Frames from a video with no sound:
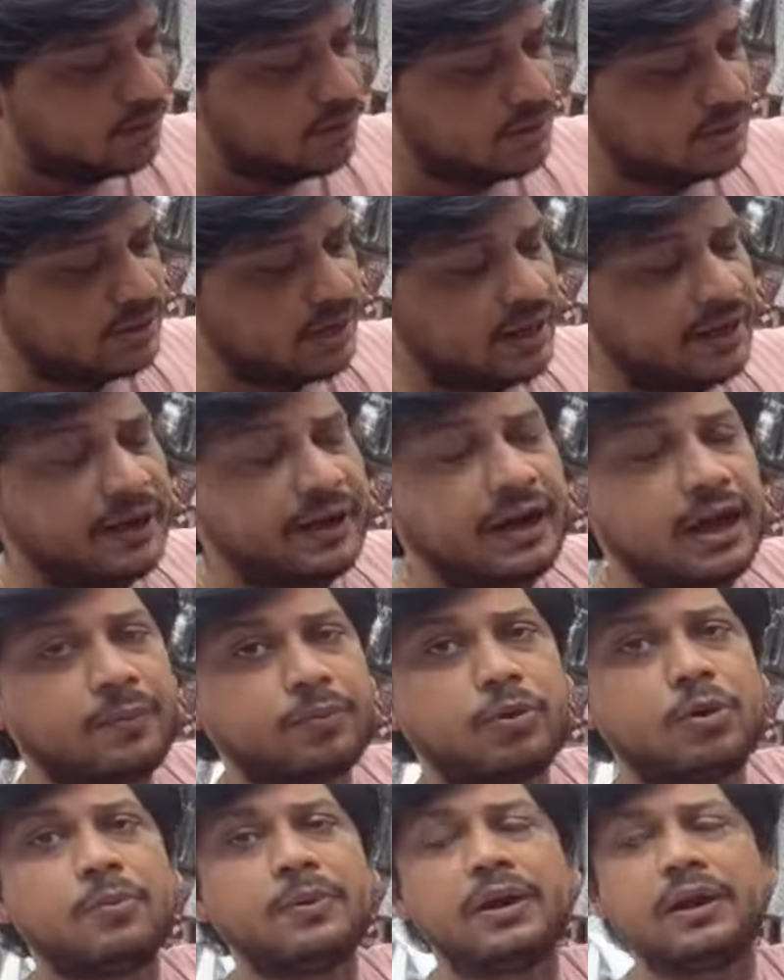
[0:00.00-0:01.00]
इसका रेट
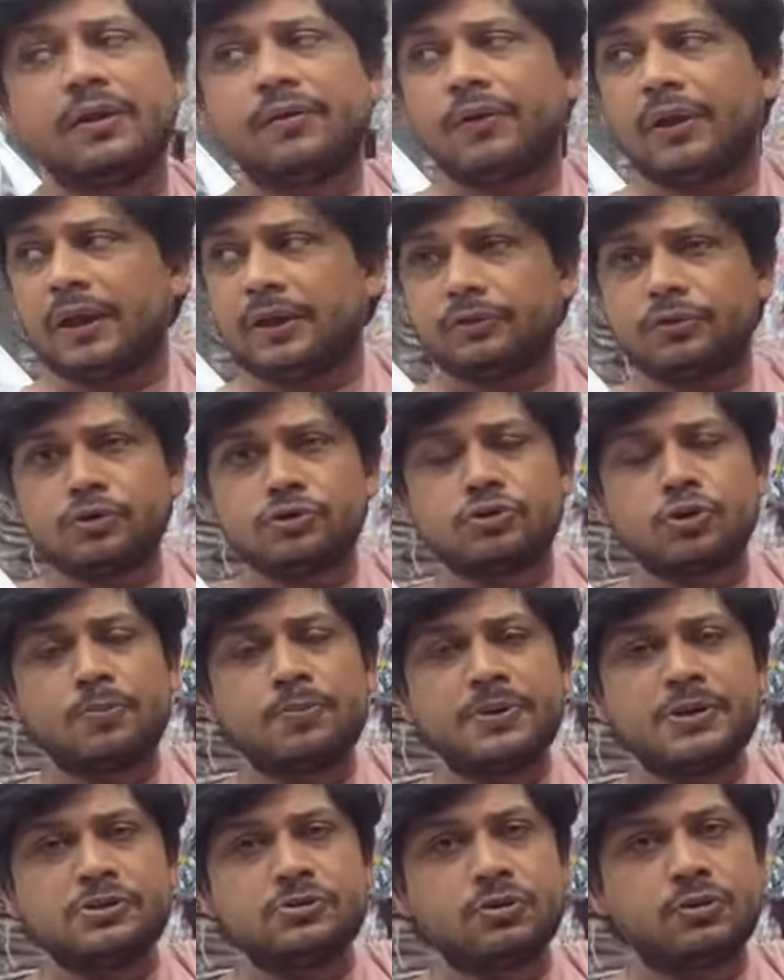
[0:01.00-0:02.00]
आपको मिलने वाला है दो सौ
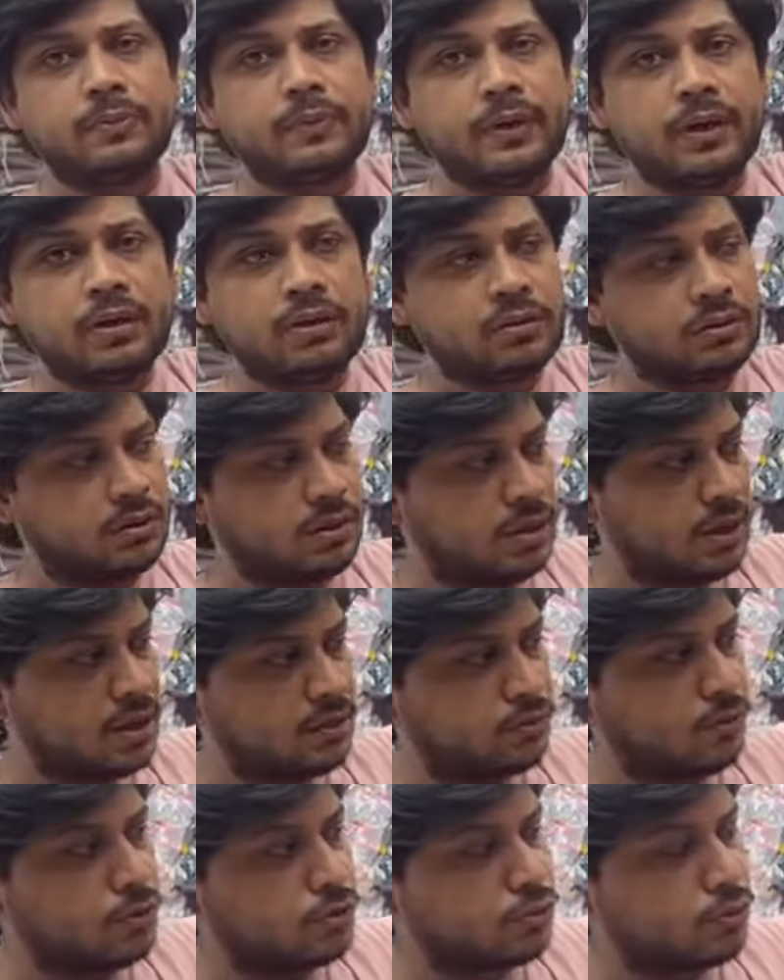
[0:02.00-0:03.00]
बीस रुपये ठीक है ना
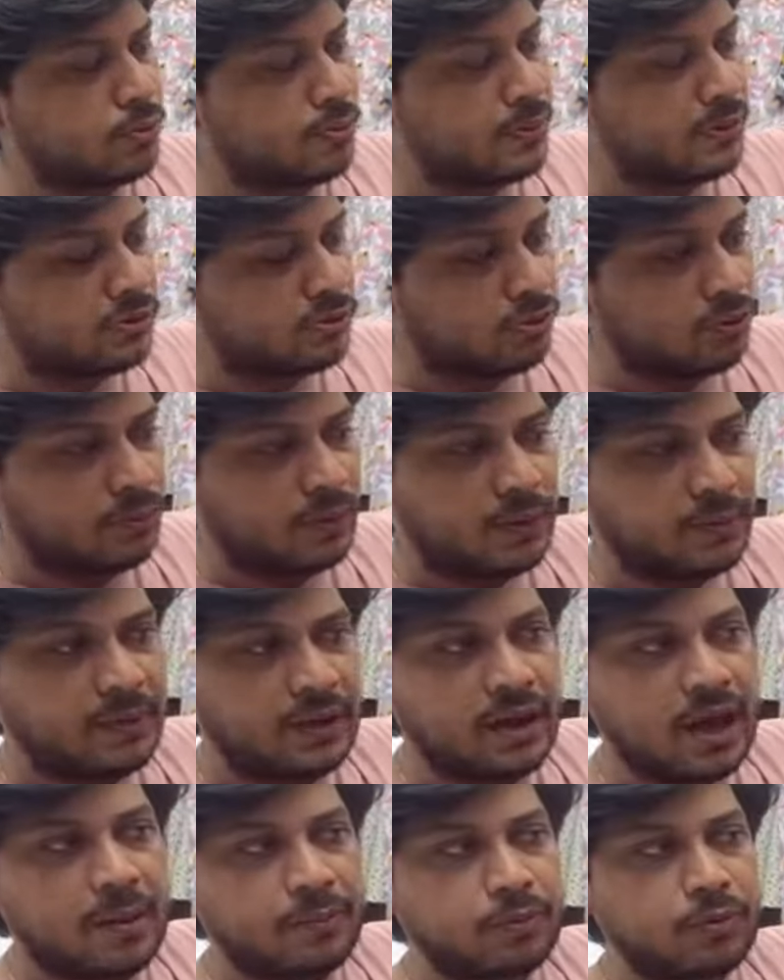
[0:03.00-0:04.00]
दो सौ बीस रुपये
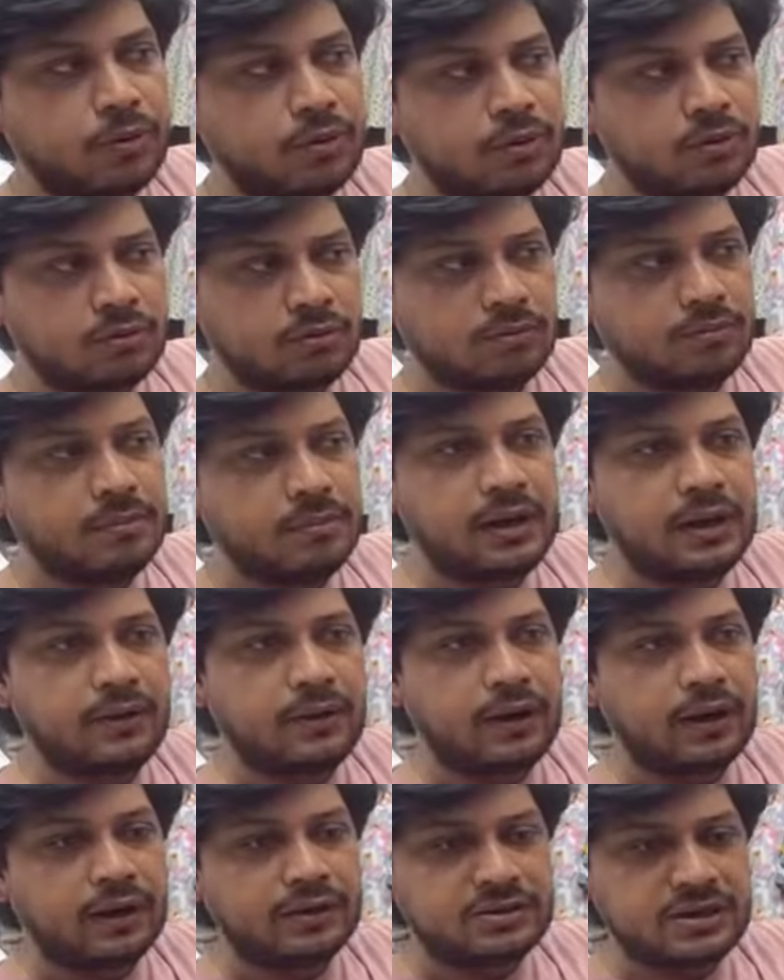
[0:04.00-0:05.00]
में आपको मिलने
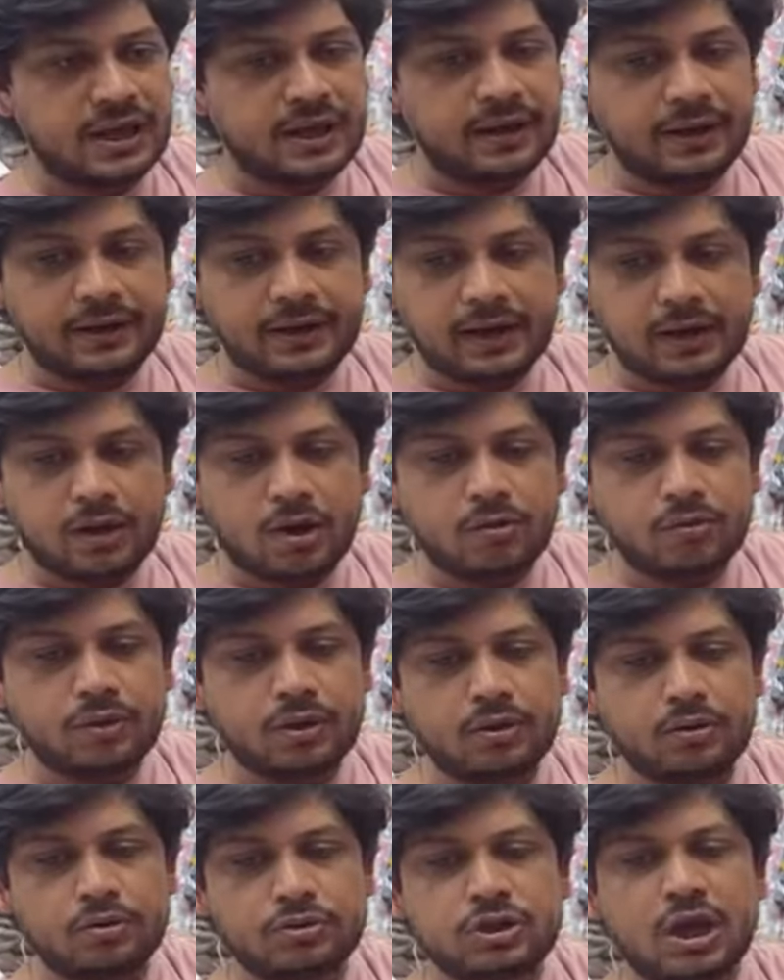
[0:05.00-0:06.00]
वाला है चाहे रिटेल
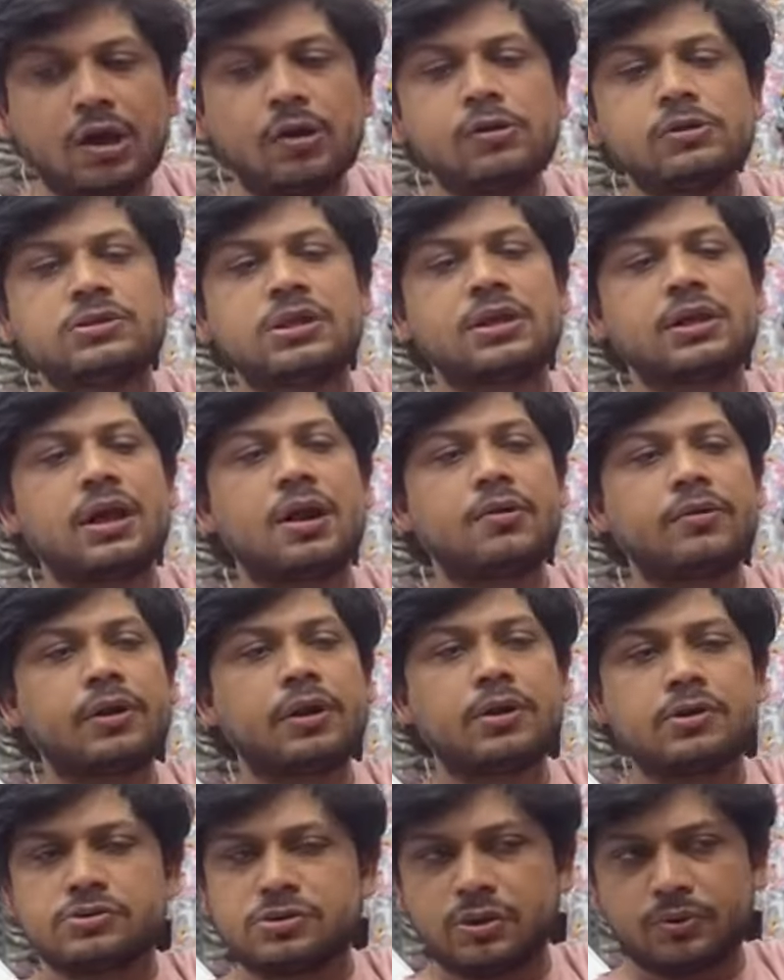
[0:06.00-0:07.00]
काउंटर हो चाहे होलसेल
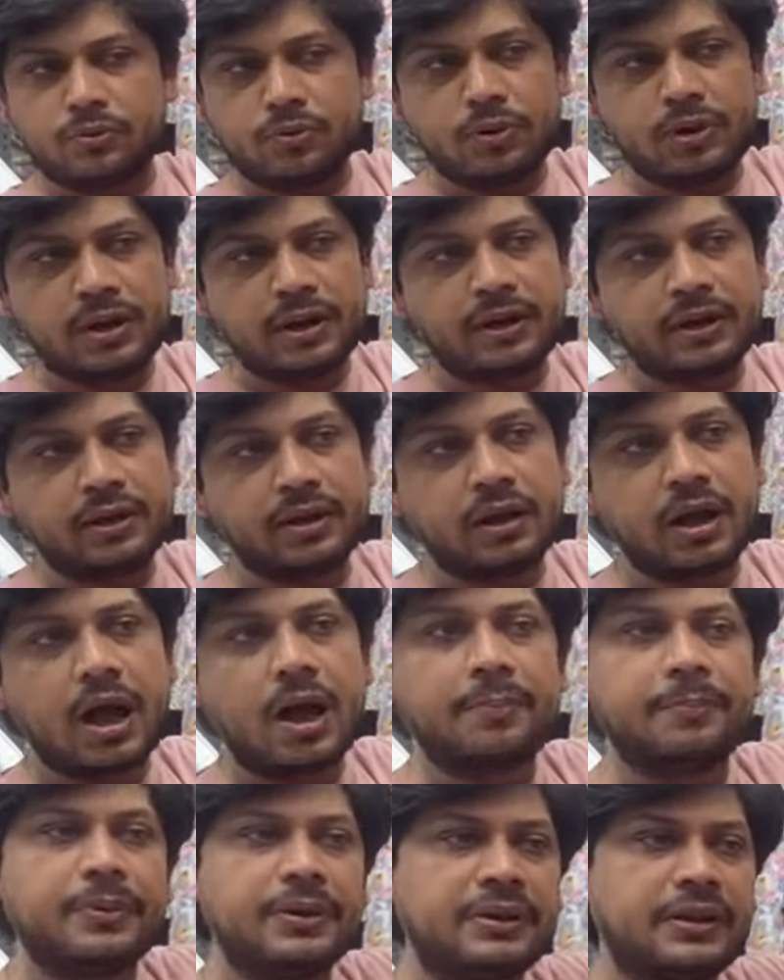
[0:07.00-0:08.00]
काउंटर हो उससे कोई लेने देने
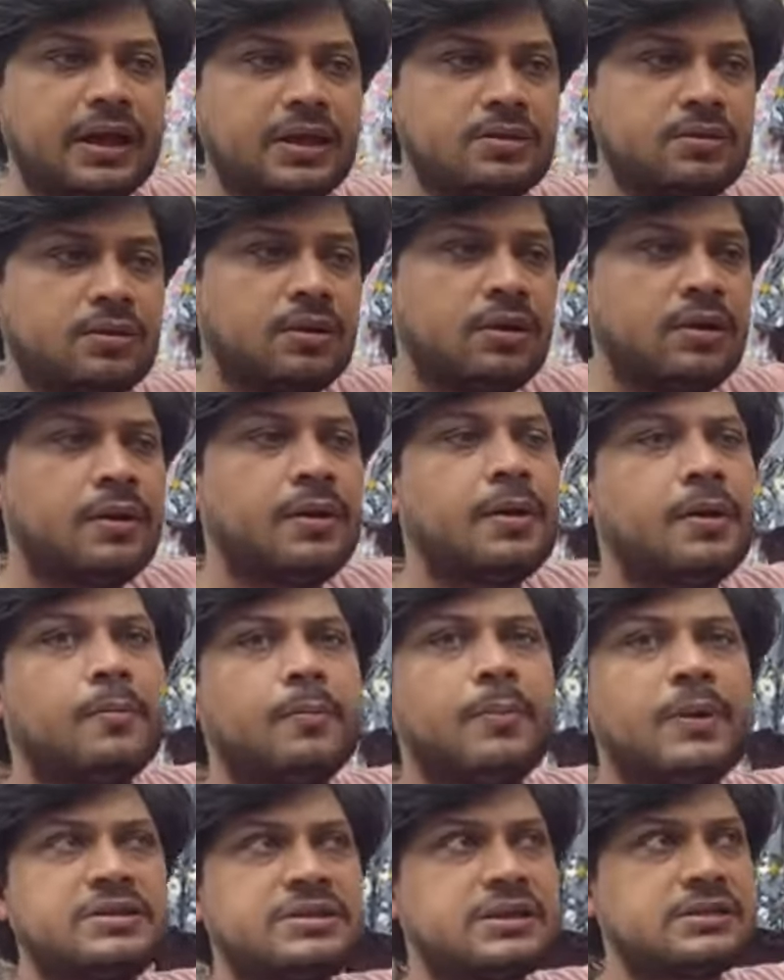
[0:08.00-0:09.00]
आप बिंदा
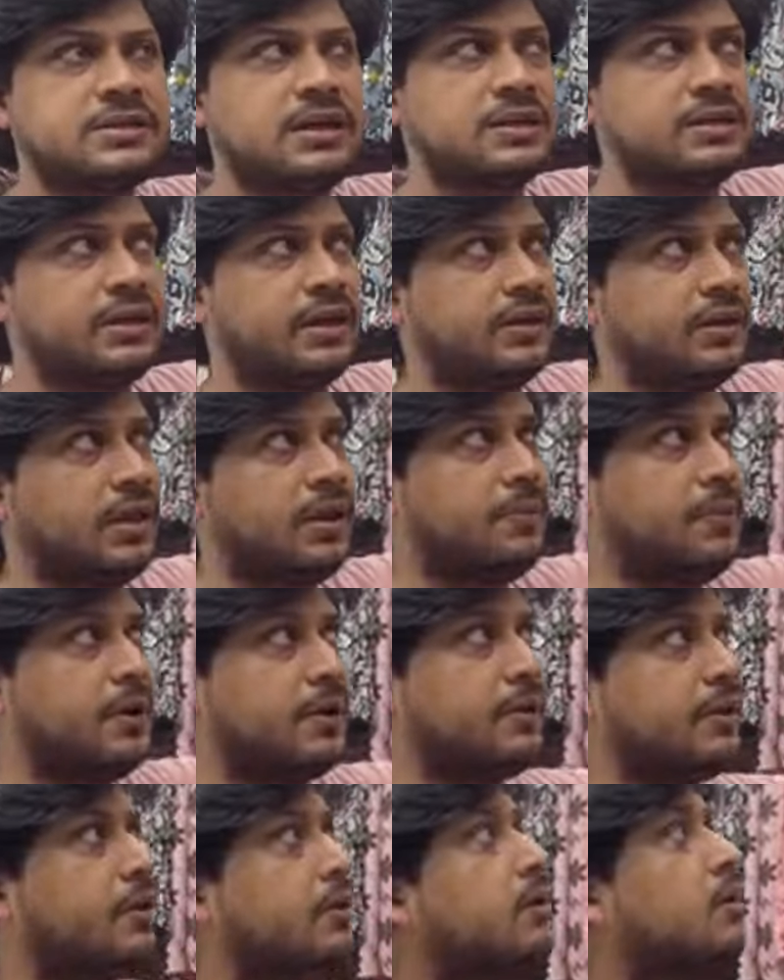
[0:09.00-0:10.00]
परचेज कर सकते हैं मेरे
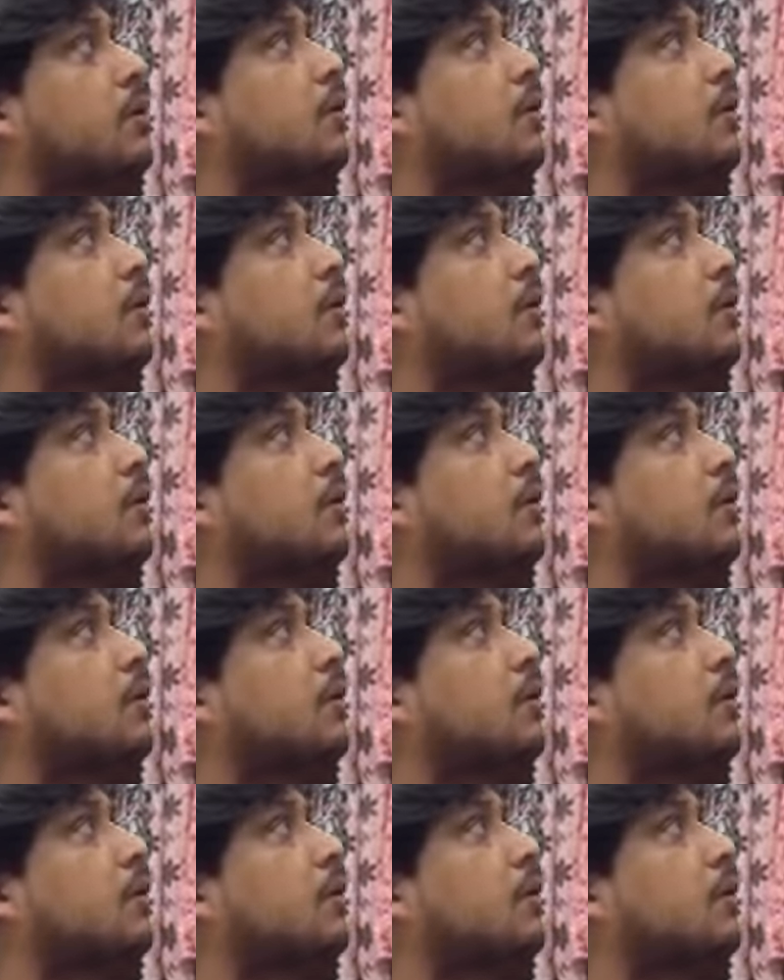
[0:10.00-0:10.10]
पे